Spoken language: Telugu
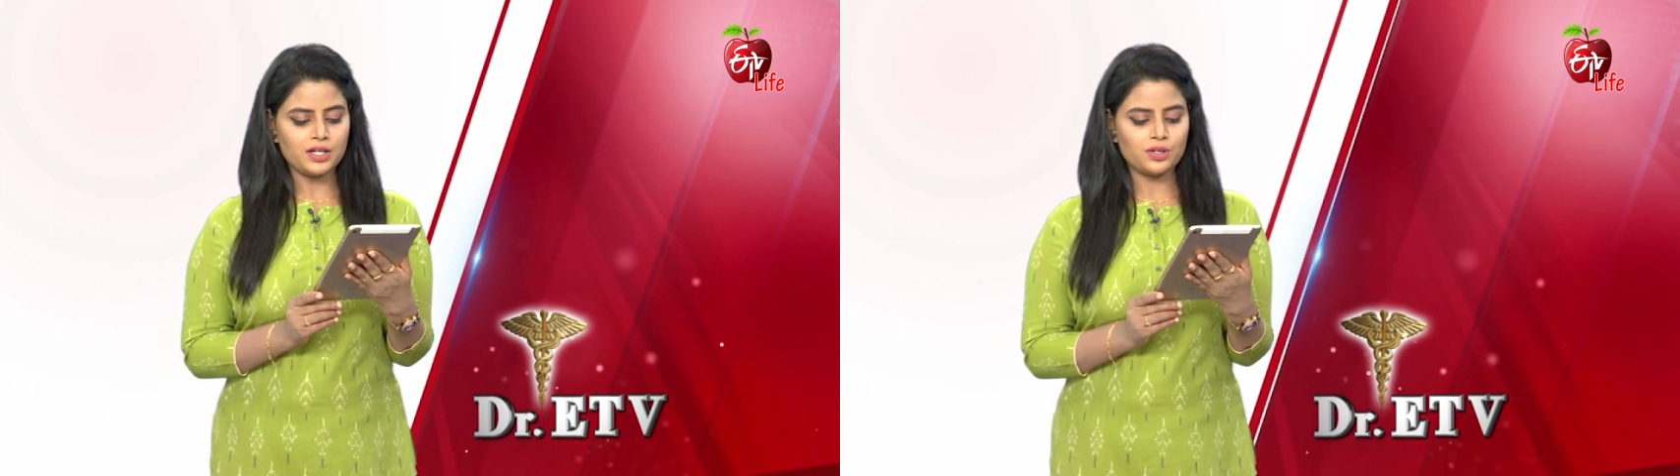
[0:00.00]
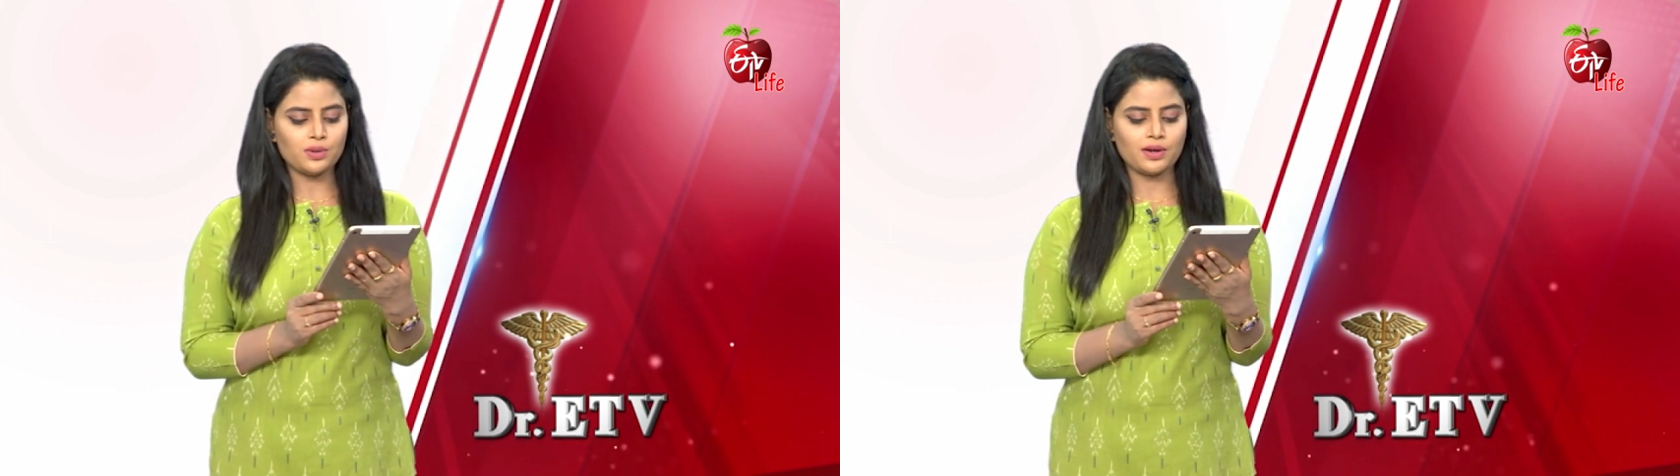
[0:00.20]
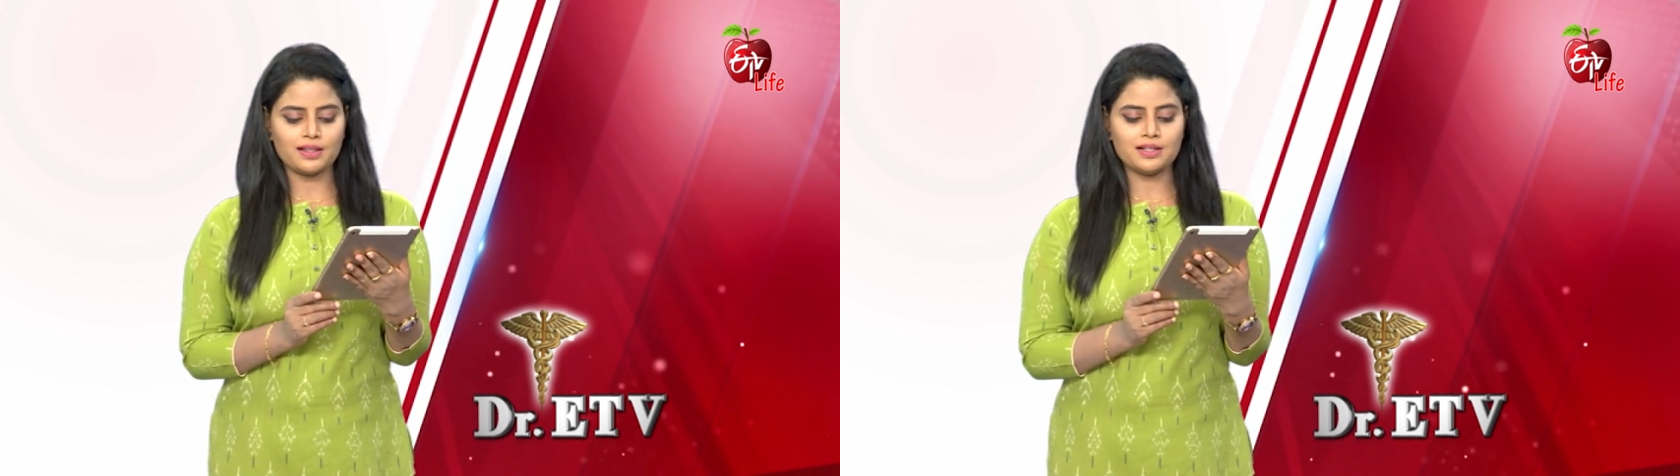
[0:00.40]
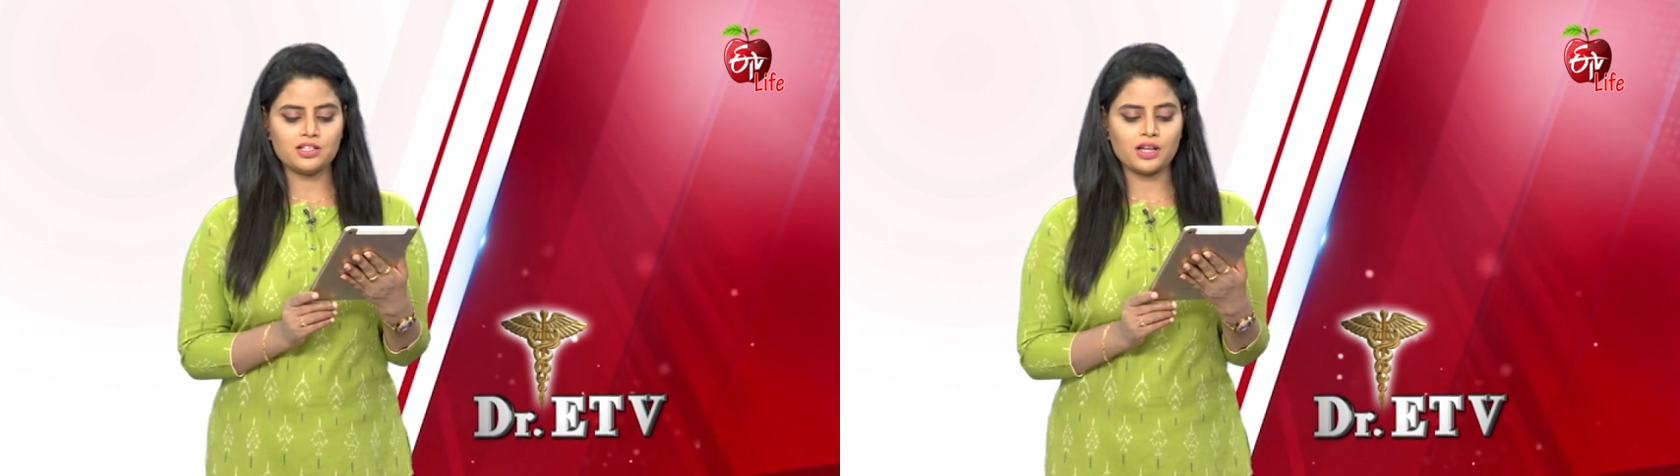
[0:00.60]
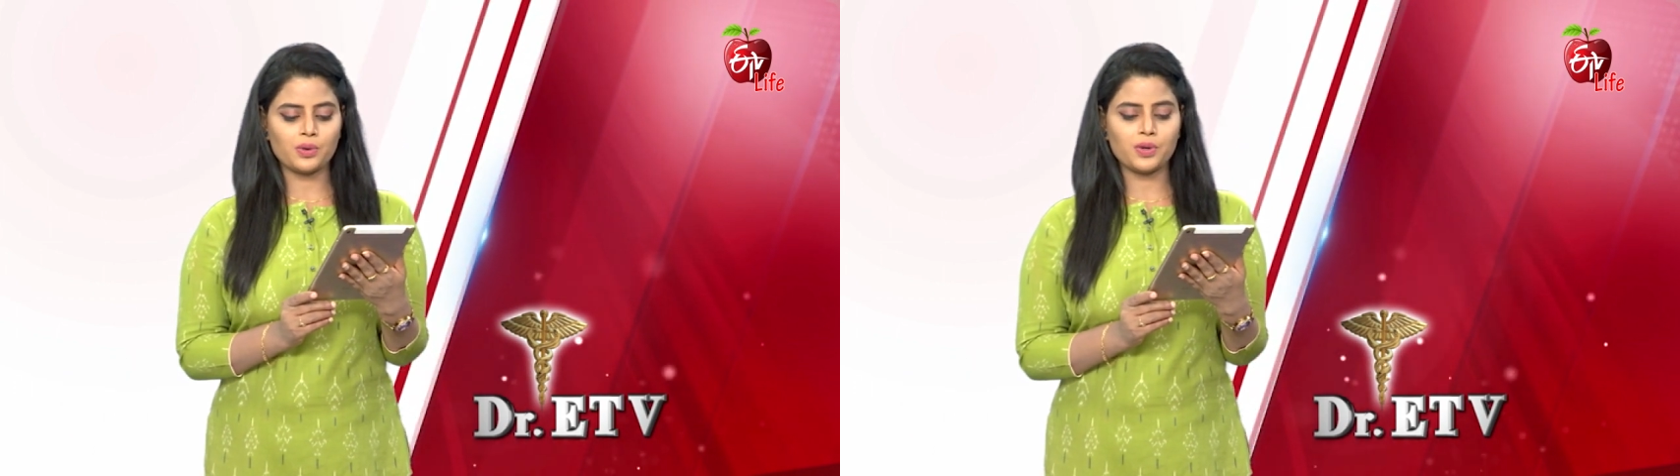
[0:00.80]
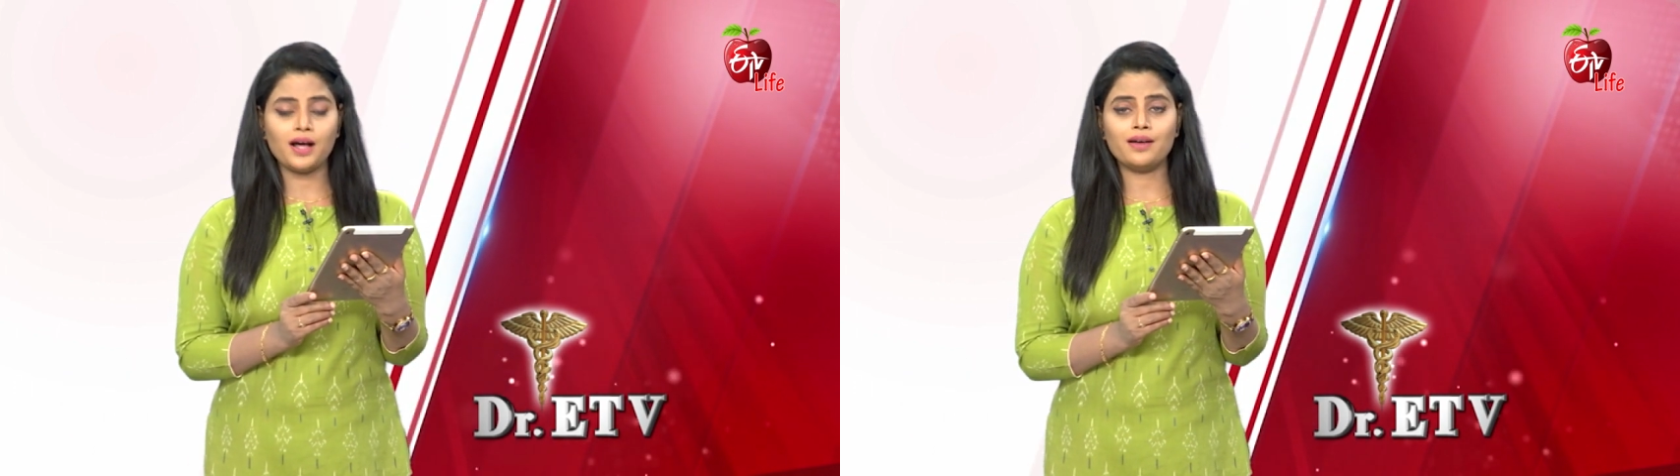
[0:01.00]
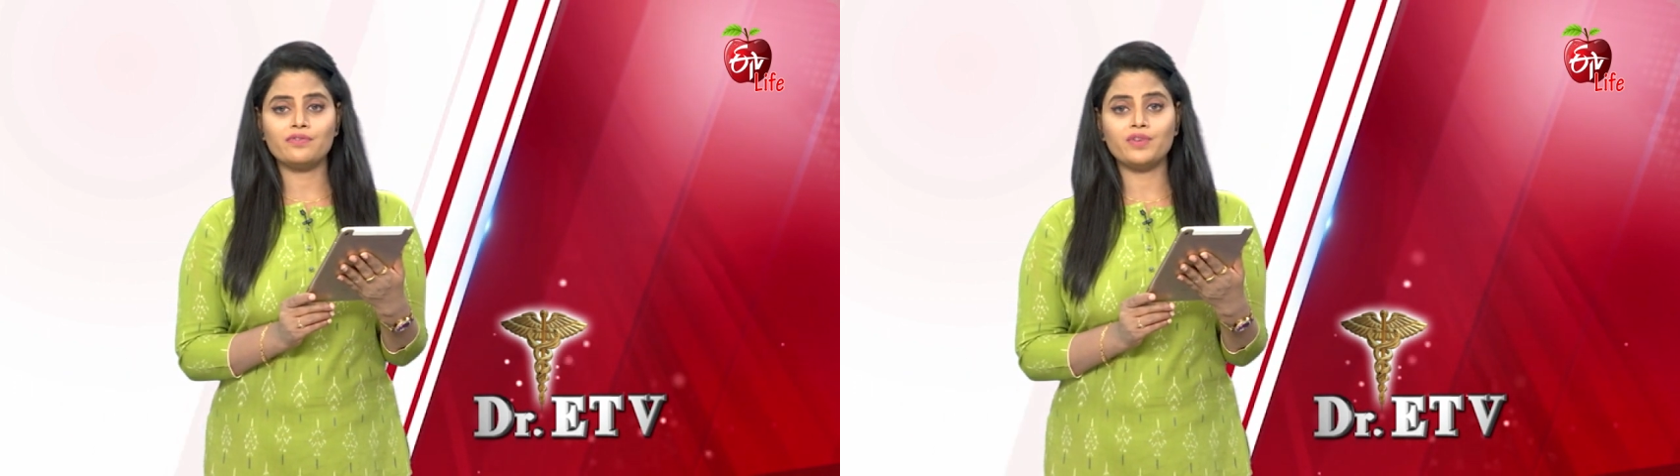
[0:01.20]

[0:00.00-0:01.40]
ఇటు కదిల్చినా కూడా